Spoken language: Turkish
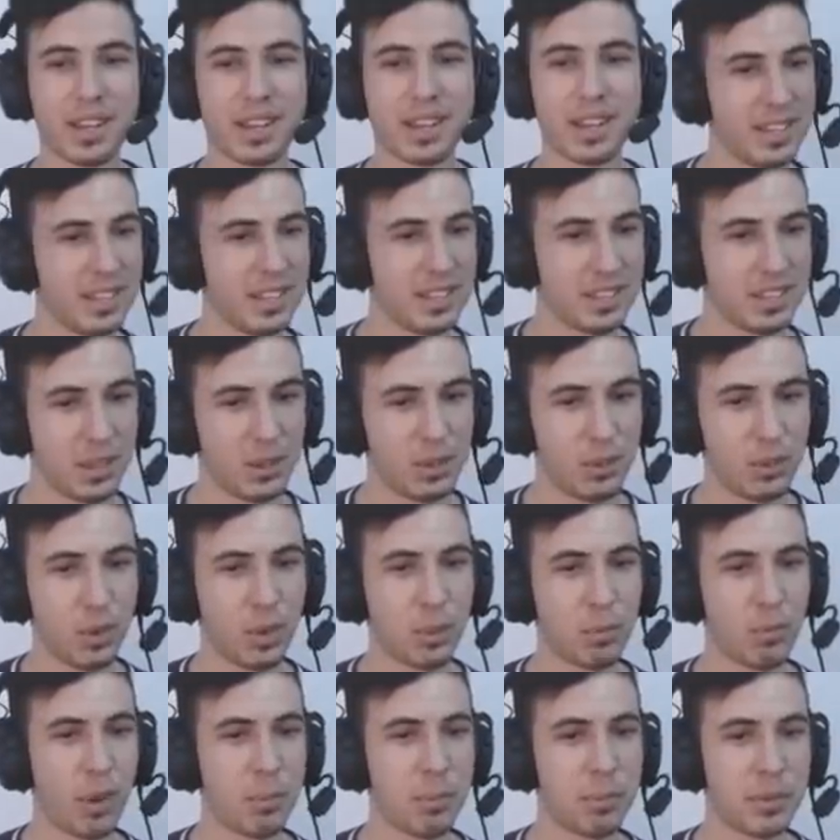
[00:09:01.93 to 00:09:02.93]
Insta'da
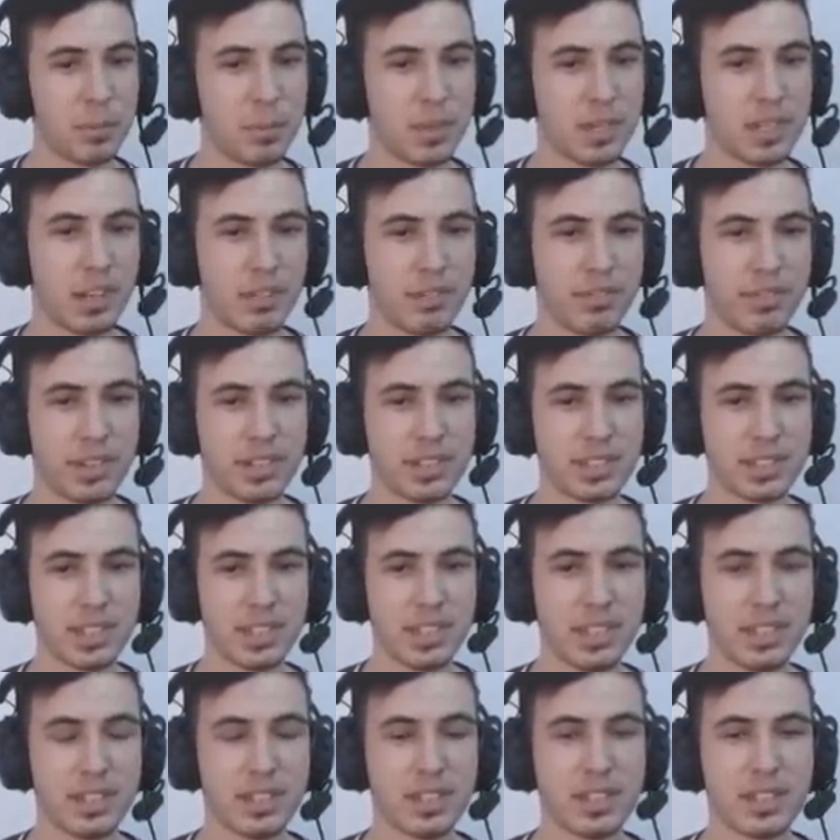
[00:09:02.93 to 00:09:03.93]
etiketliyorum Muhammed Bey
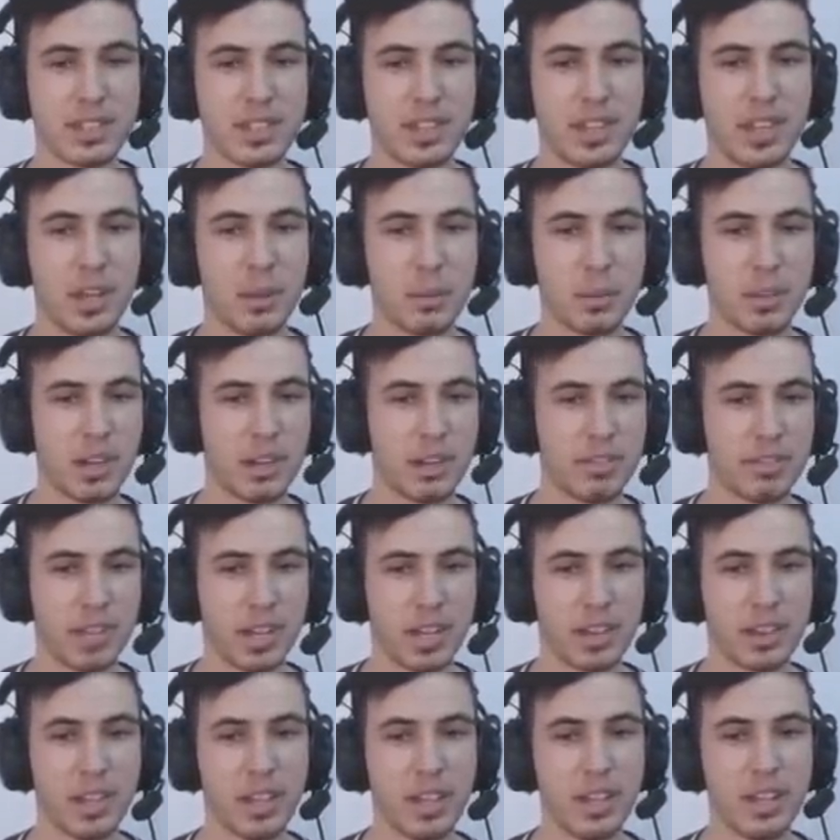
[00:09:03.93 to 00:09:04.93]
kafanızı. Abi
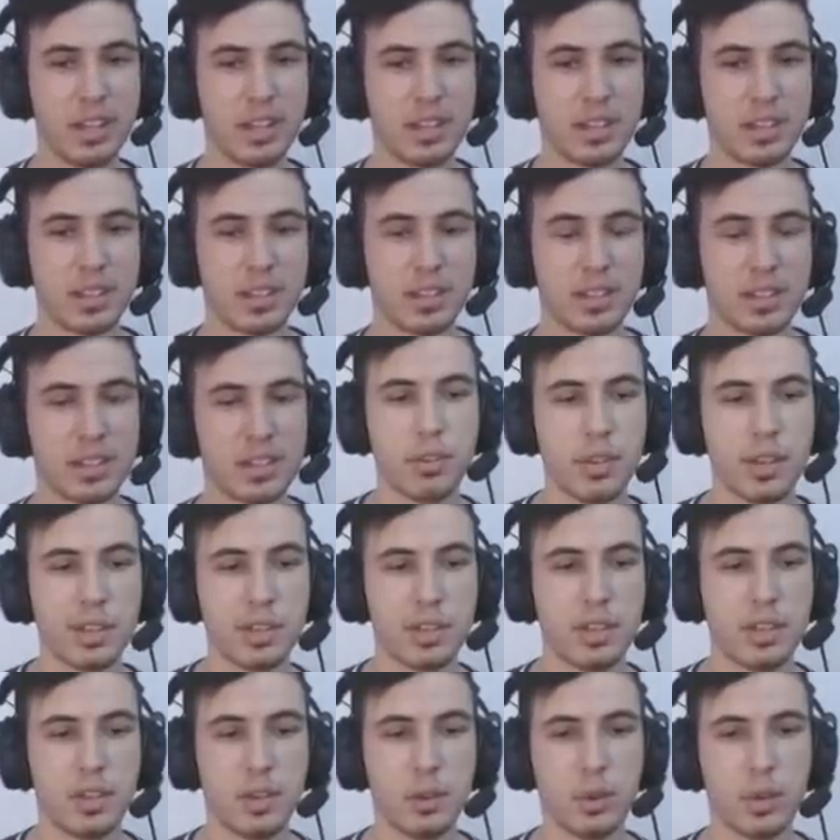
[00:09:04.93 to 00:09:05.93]
kafan diye.
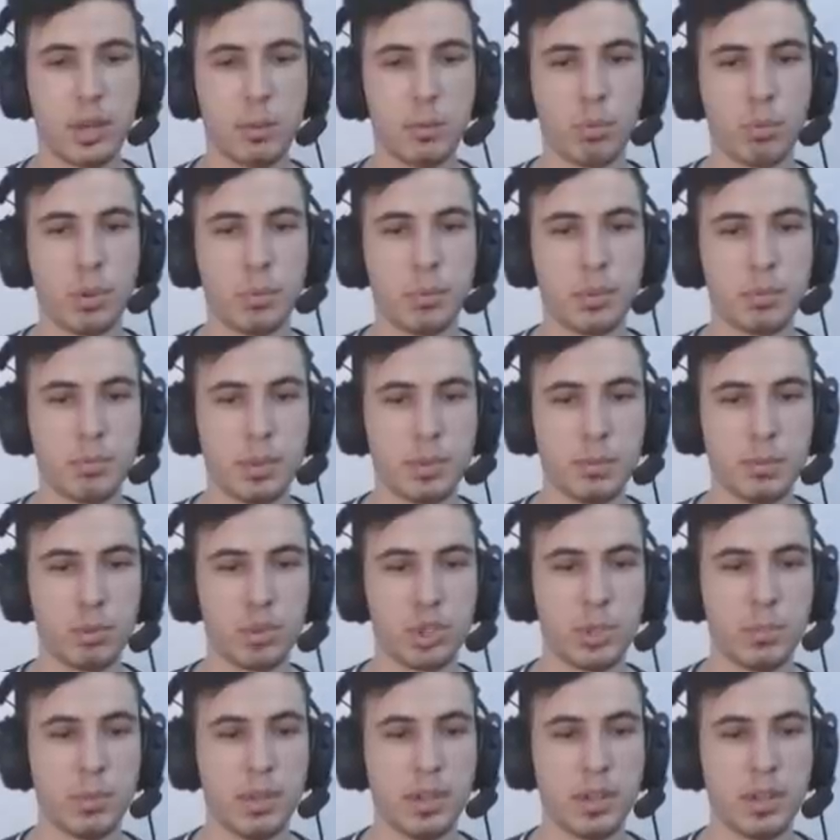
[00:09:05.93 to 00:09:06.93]
Rivayetlere göre Muhammed Bey
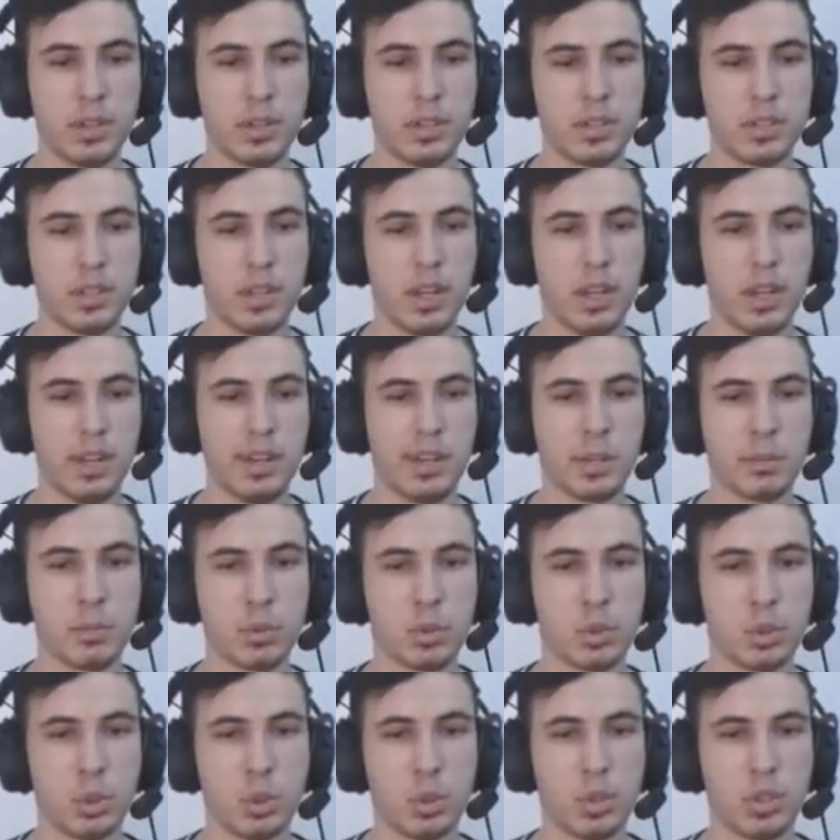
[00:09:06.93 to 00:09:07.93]
bu çimlerde size
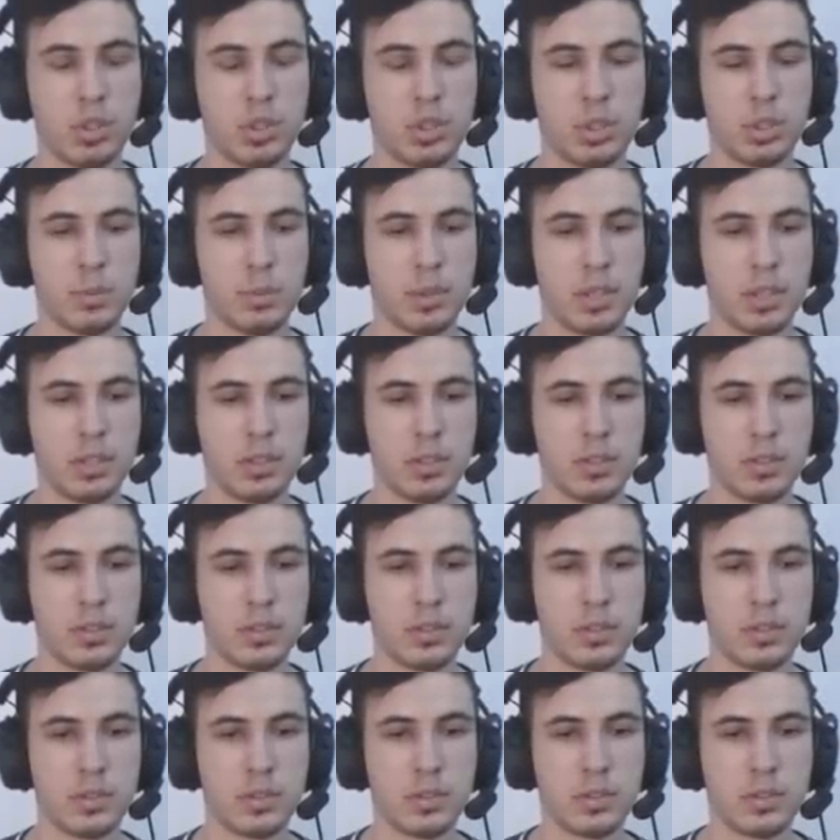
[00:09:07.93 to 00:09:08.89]
eğilerek mi diyeceğim yani?